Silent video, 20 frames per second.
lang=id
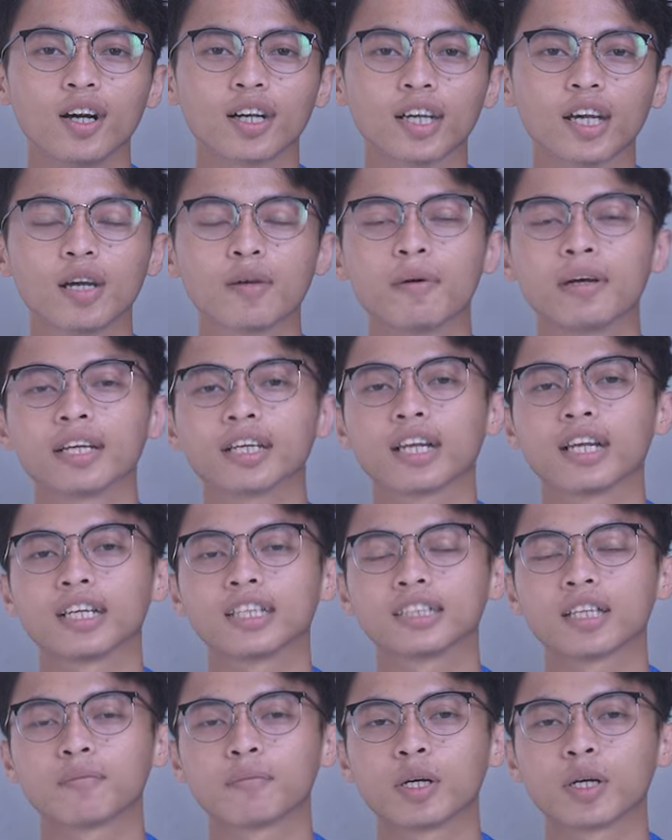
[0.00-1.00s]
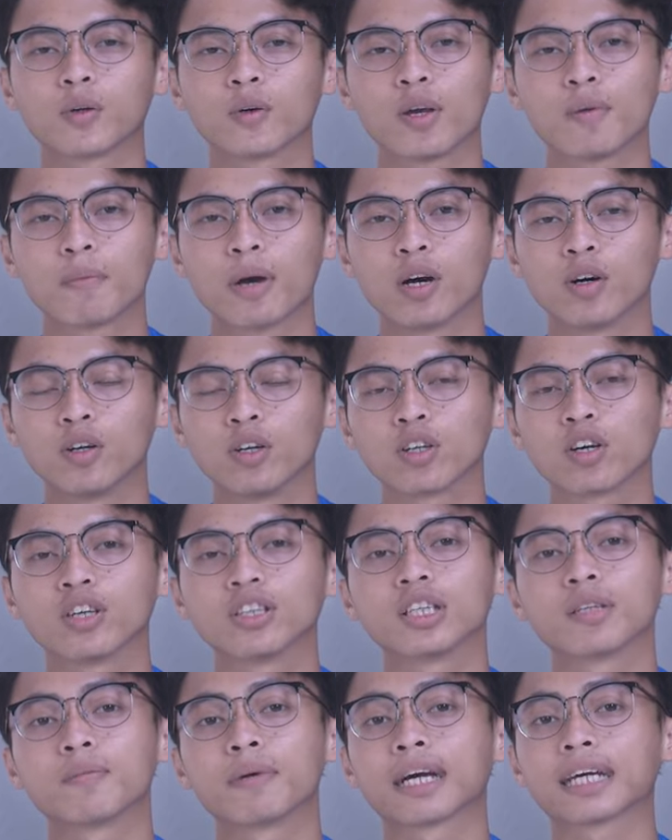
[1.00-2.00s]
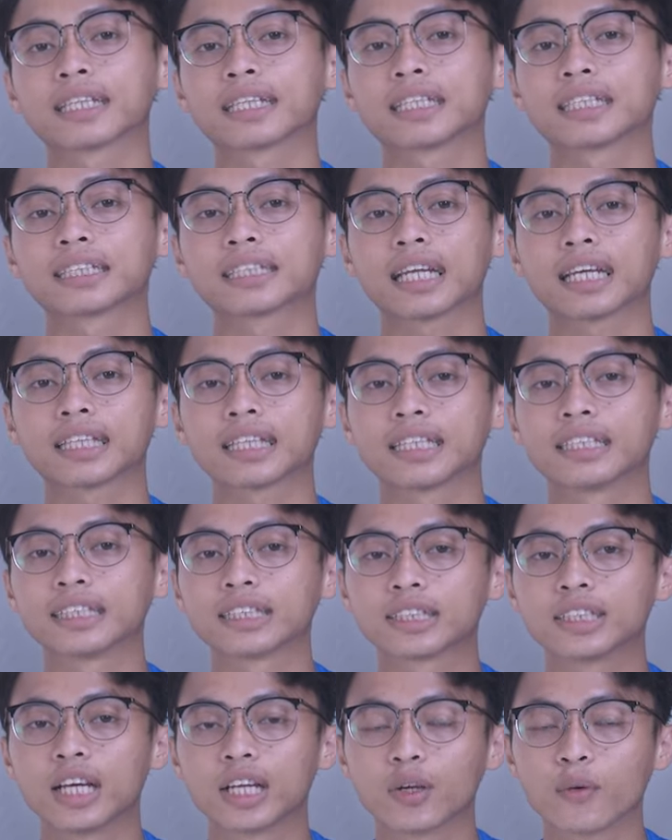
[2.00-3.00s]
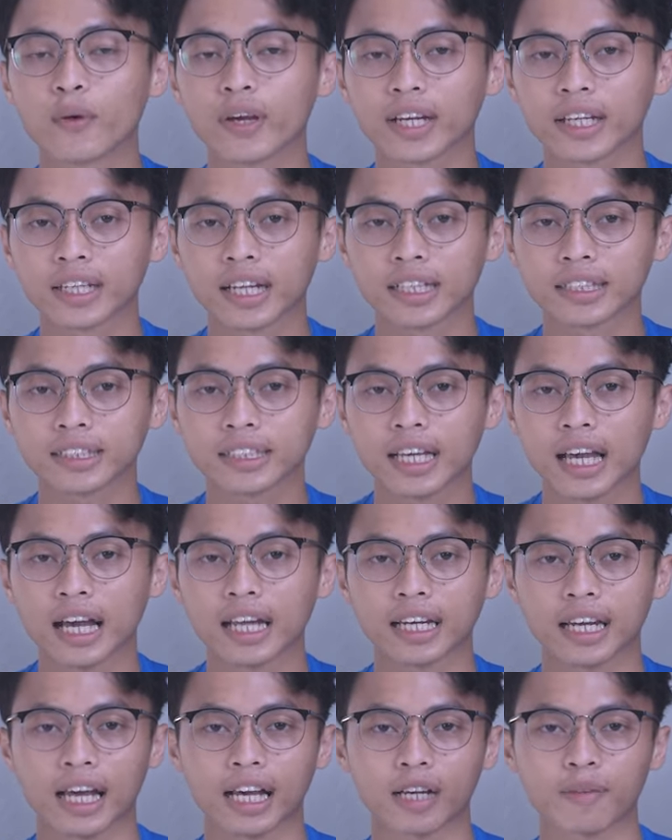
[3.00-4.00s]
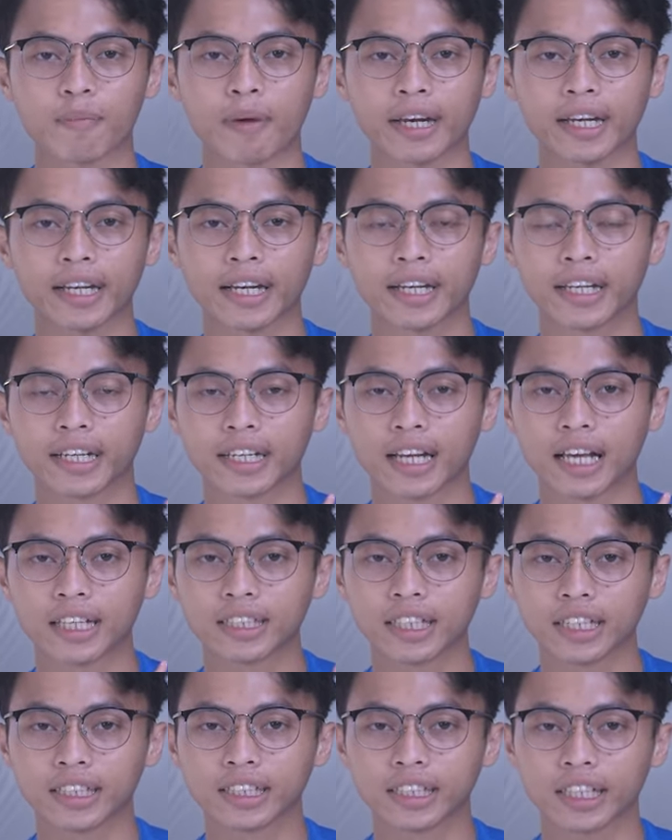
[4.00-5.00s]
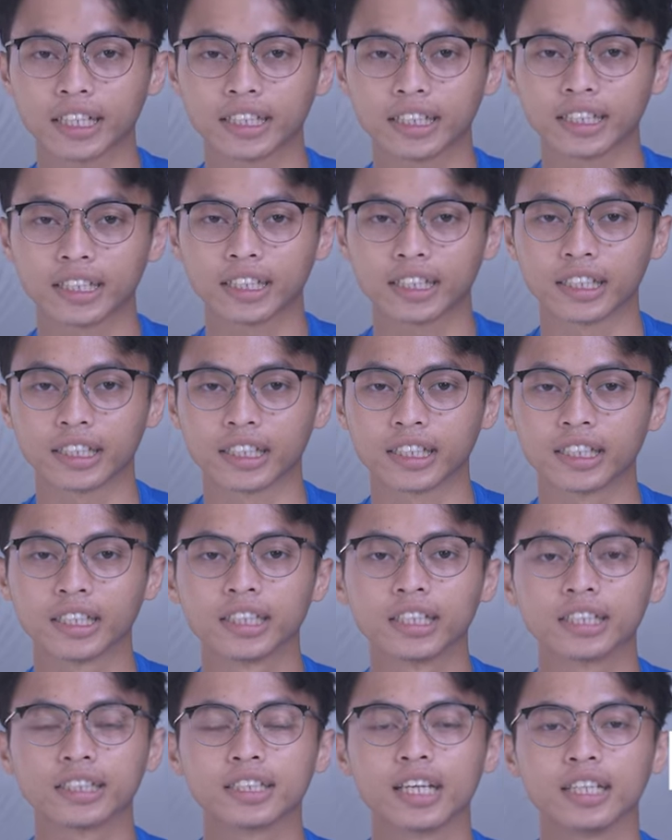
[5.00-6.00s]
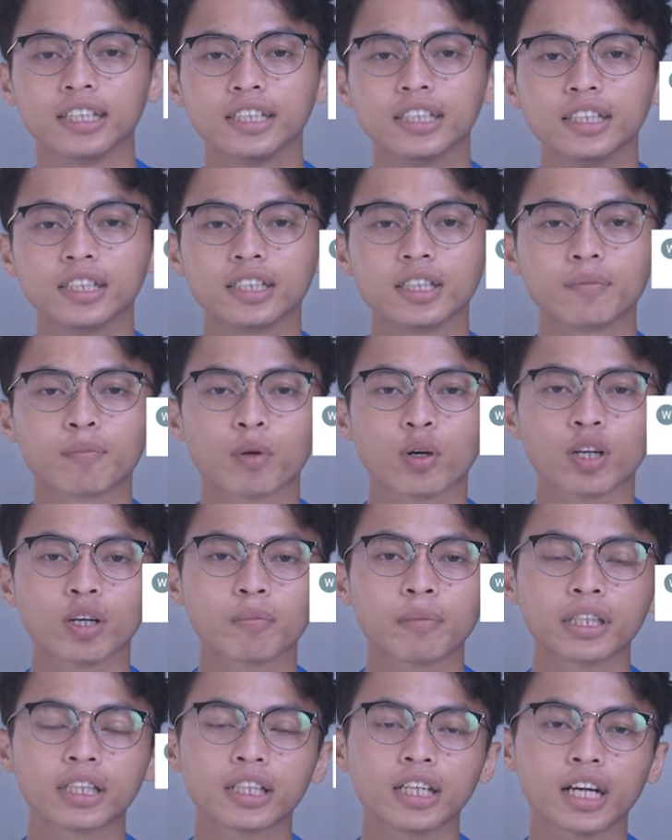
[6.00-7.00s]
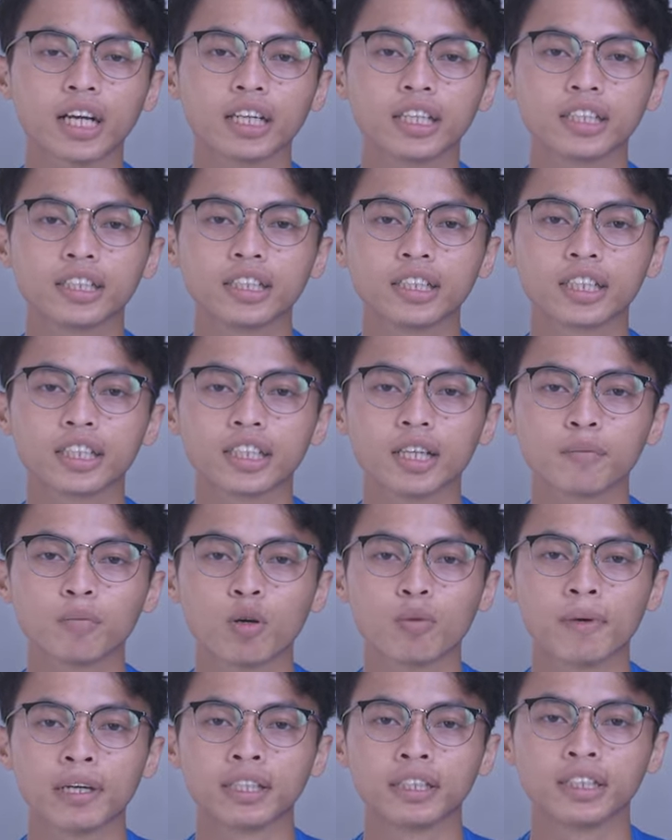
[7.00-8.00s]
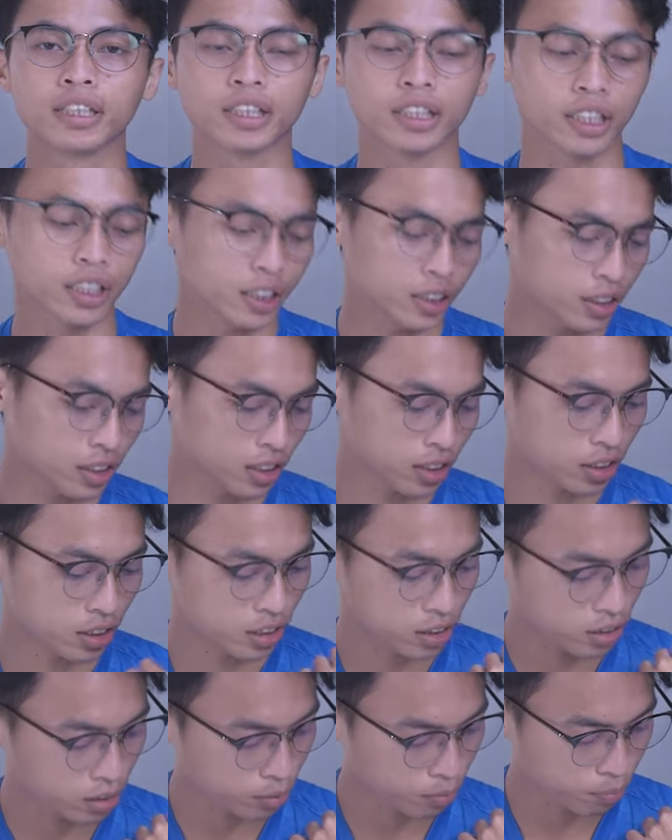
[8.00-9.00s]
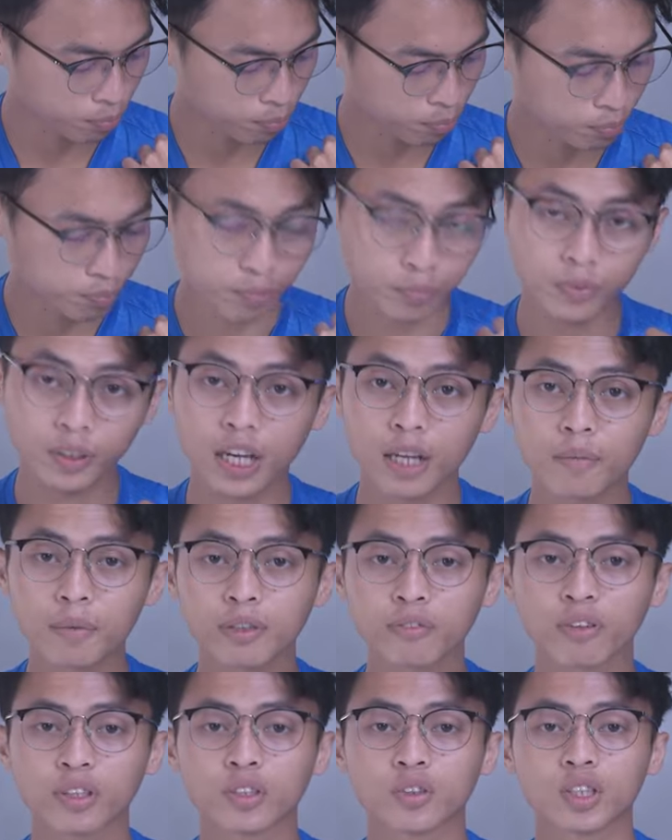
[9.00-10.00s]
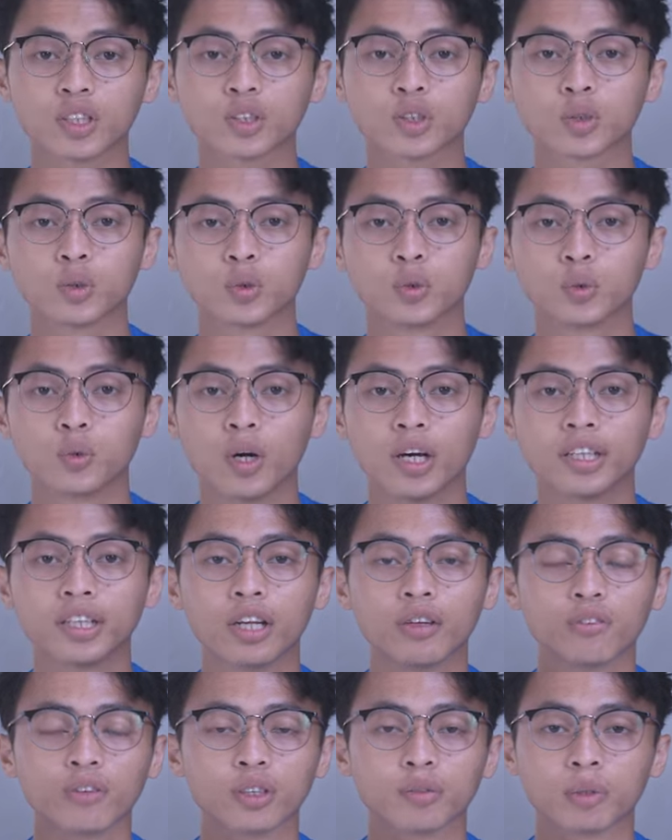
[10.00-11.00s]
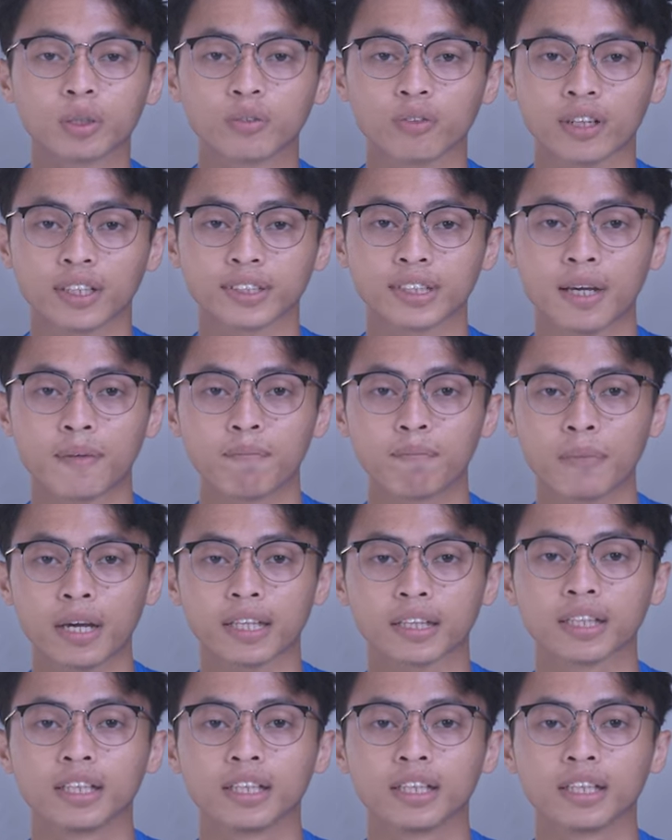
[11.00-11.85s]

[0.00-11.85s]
Oke, okay, balik lagi sama gue Maol, konten marketing strategis dari Werinasia. Nah, kemarin ada yang nanya nih kayak gini nih. Jadi di produk battle kali ini kita mau bandingin uh, Garmin Venue SQ2 dan Fitbit Versa 4.